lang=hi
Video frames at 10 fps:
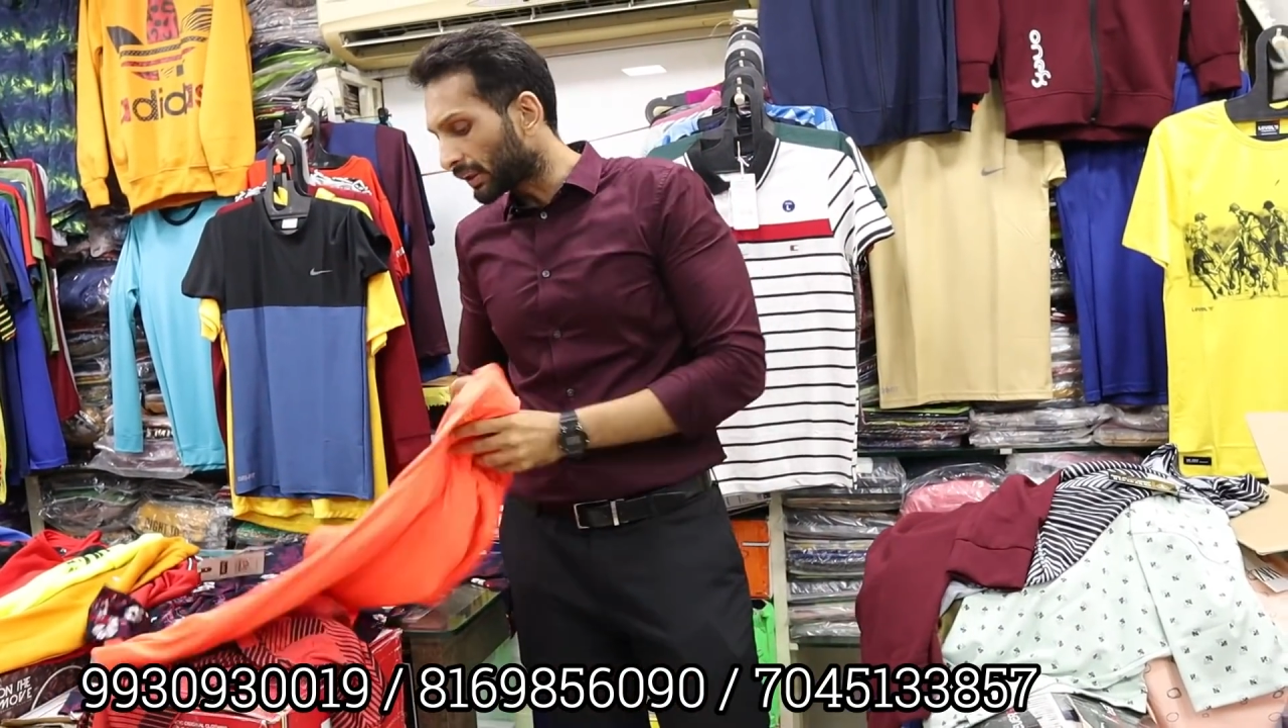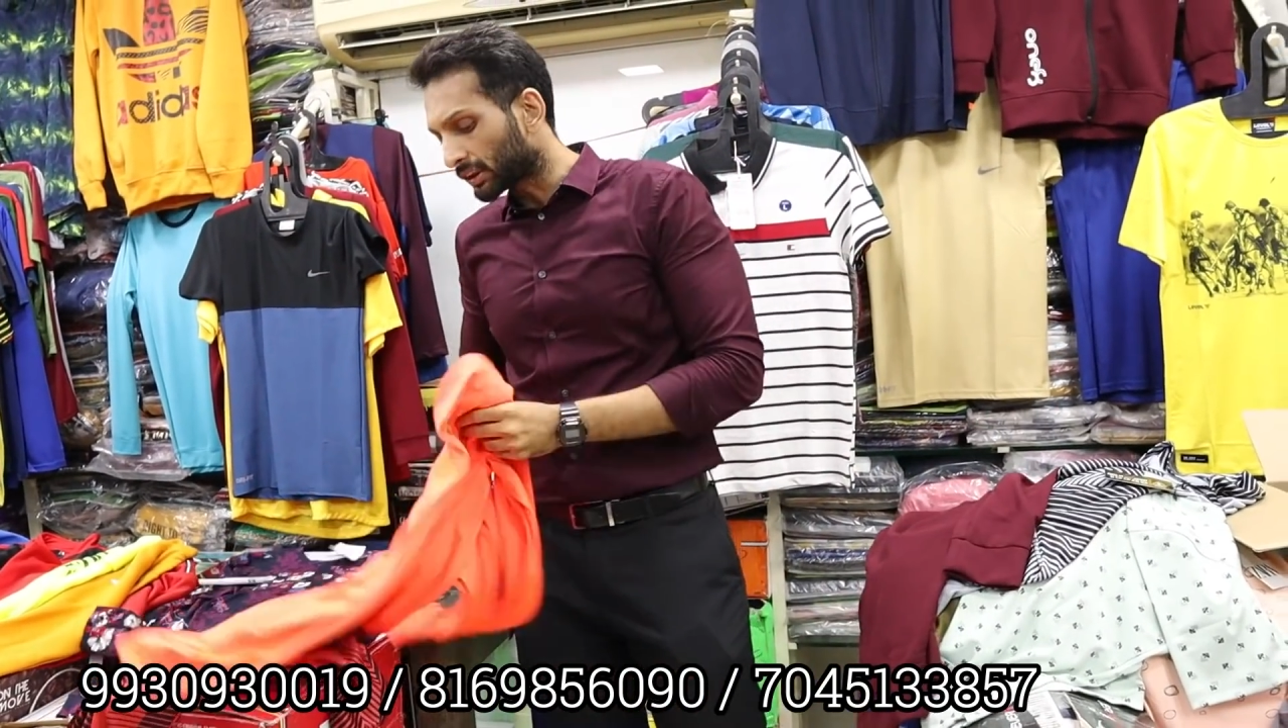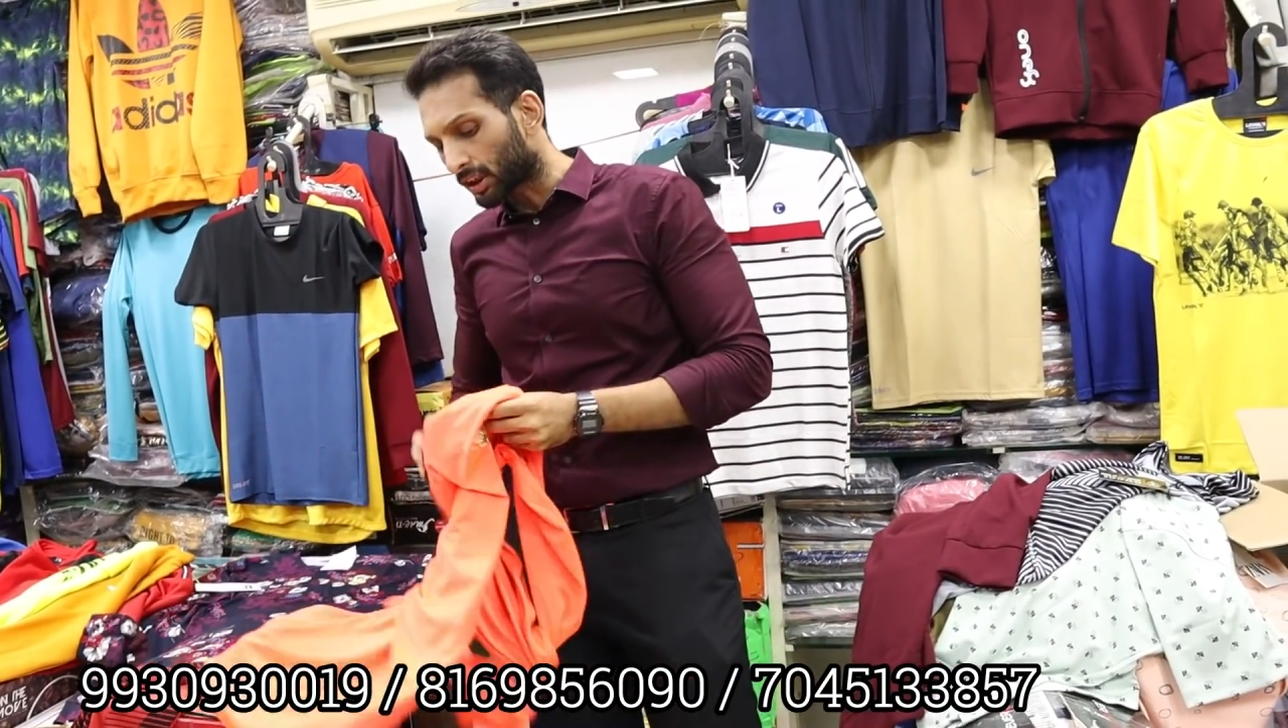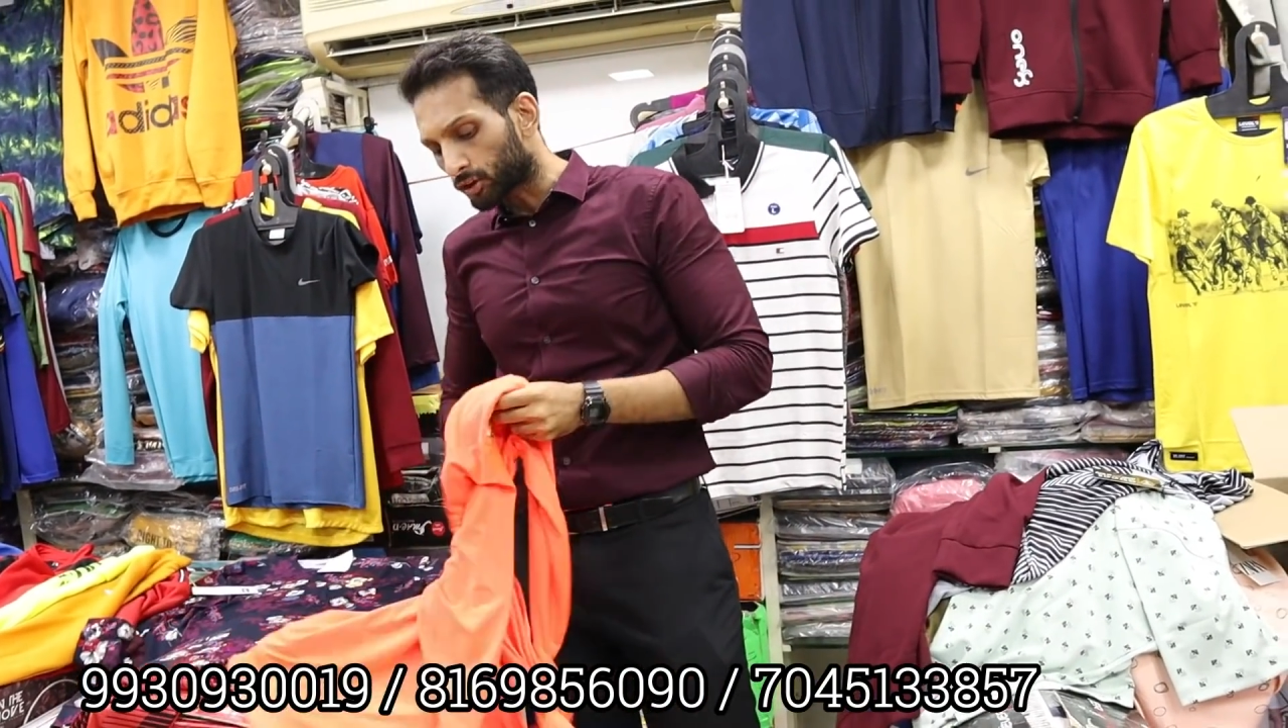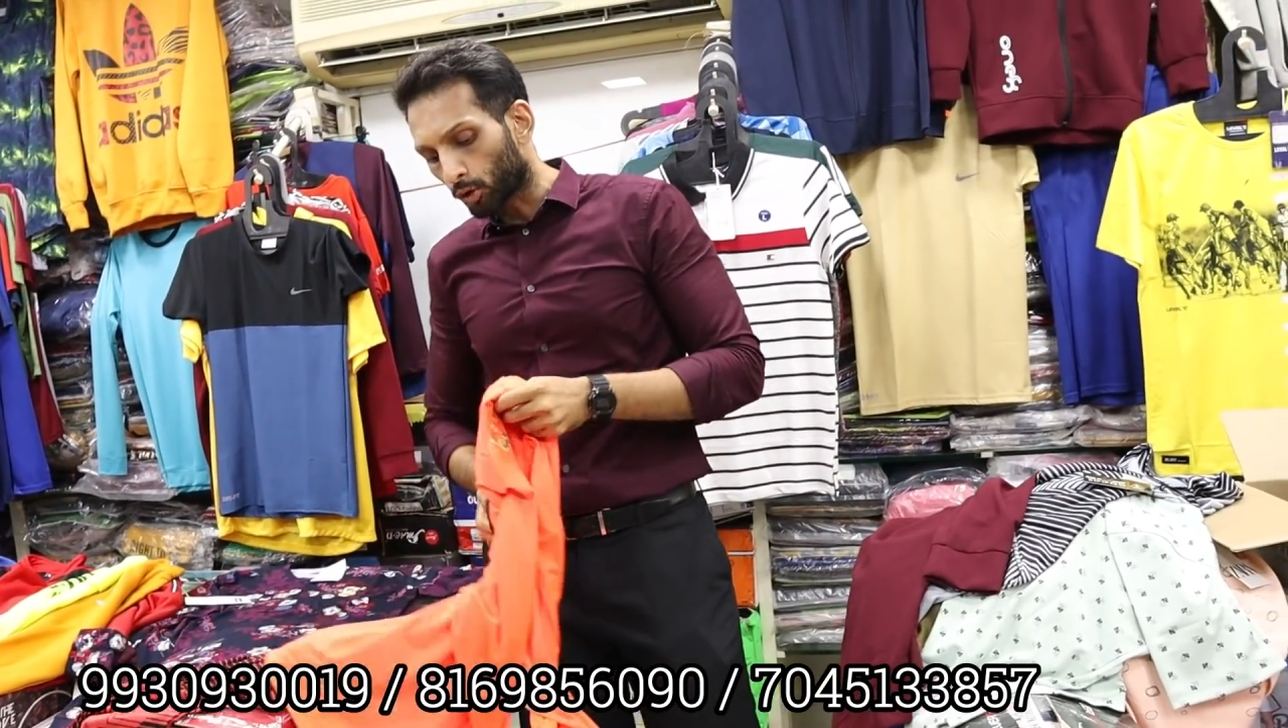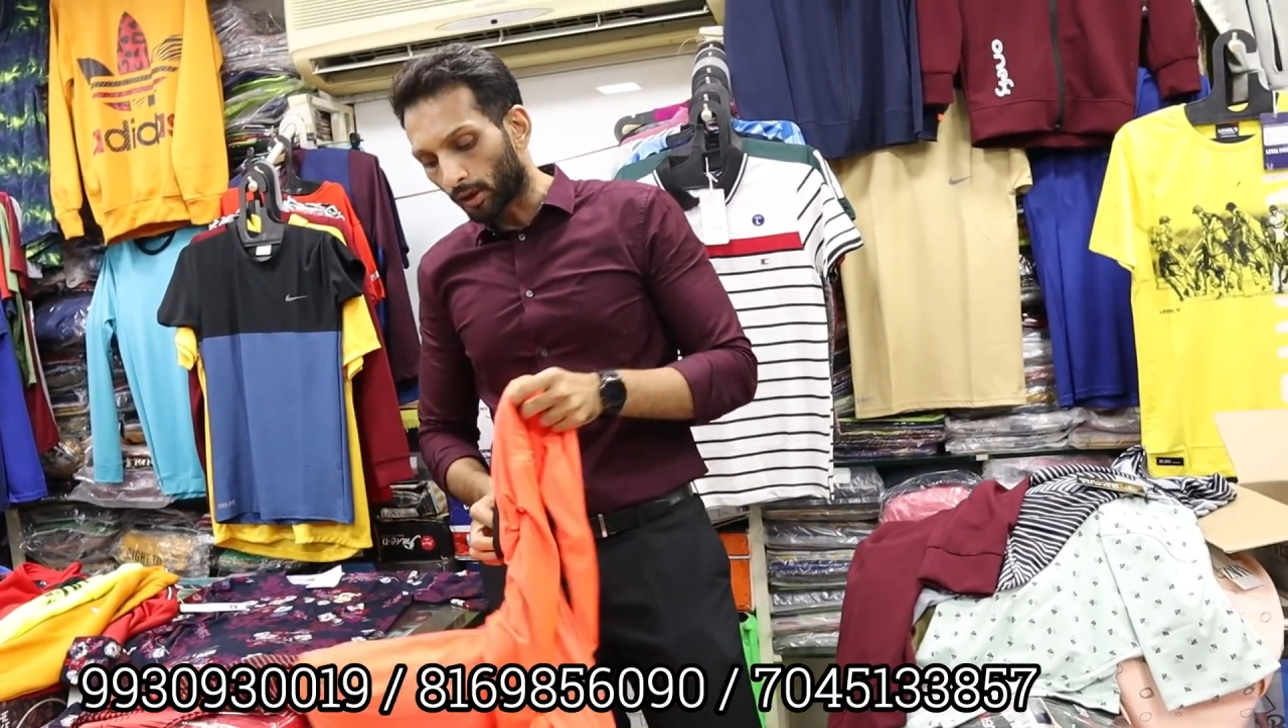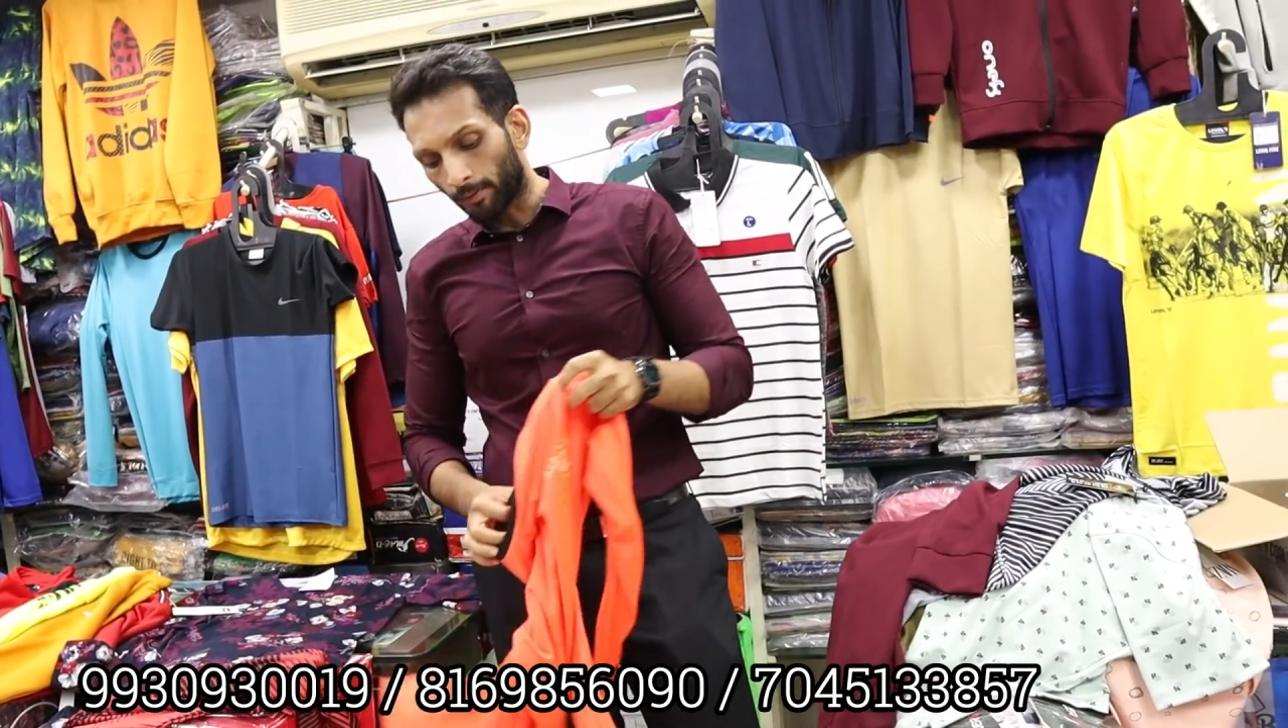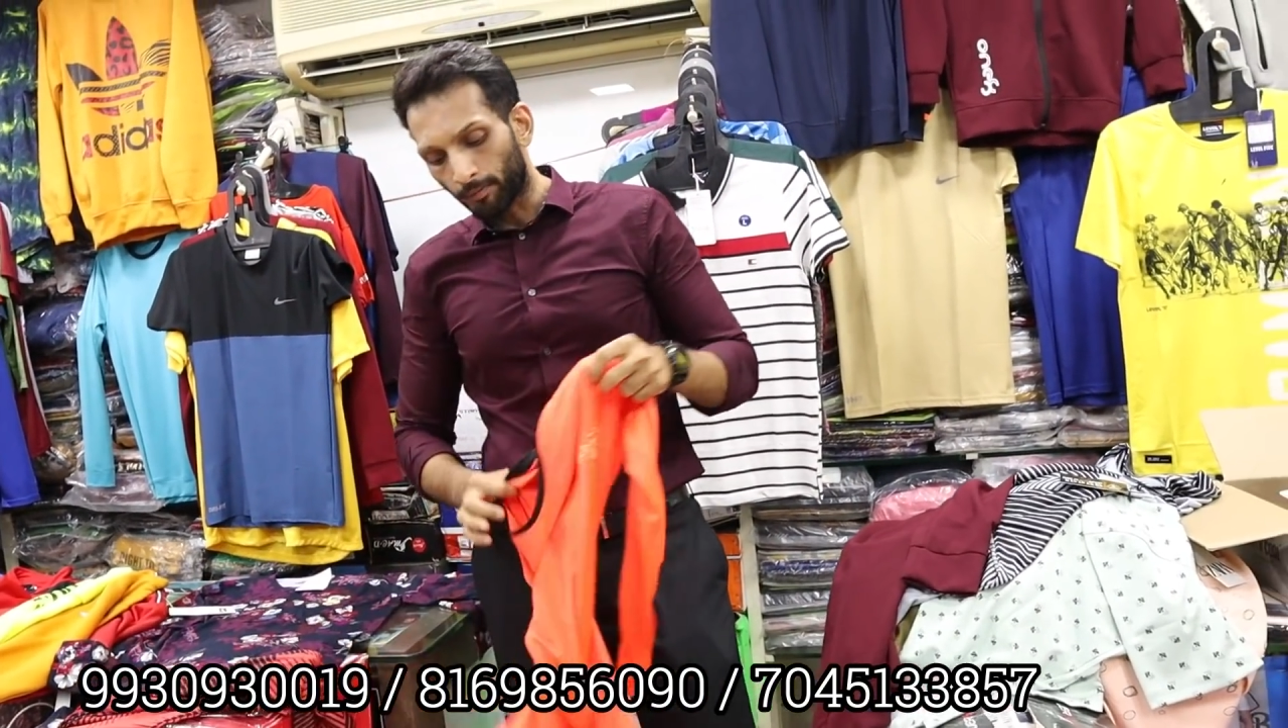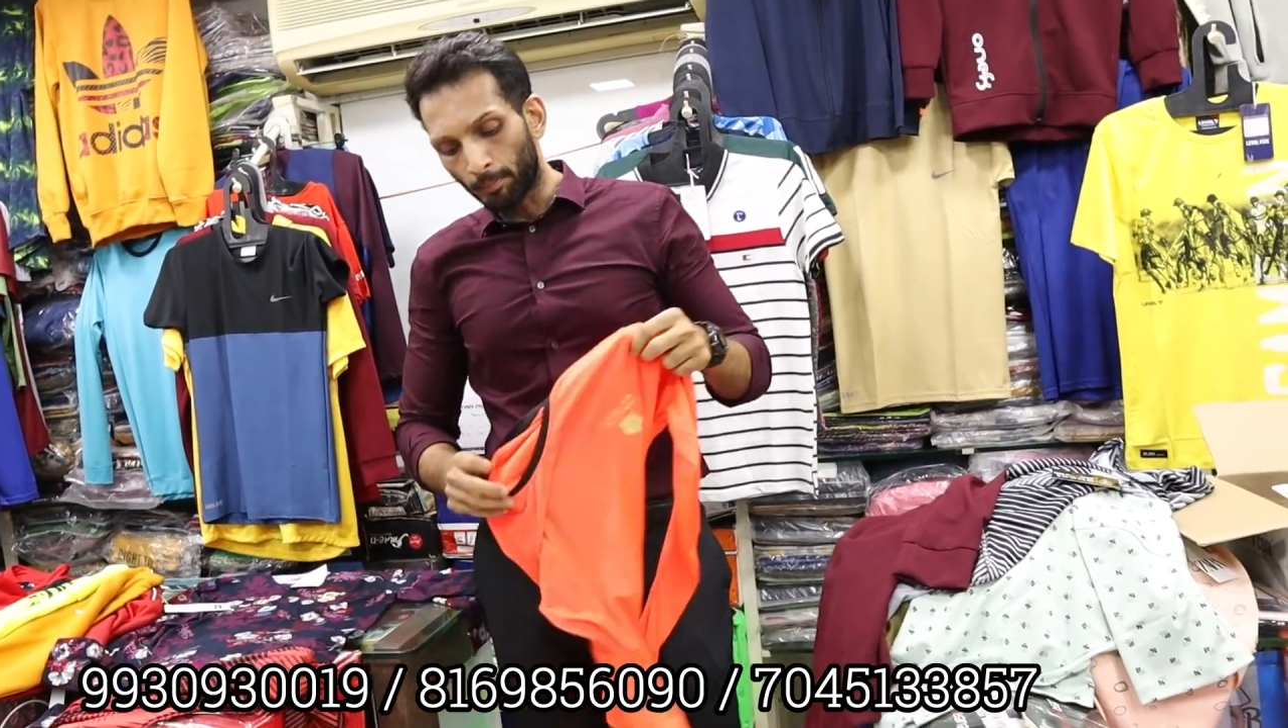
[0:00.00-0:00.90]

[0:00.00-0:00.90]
टी शर्ट्स हो गए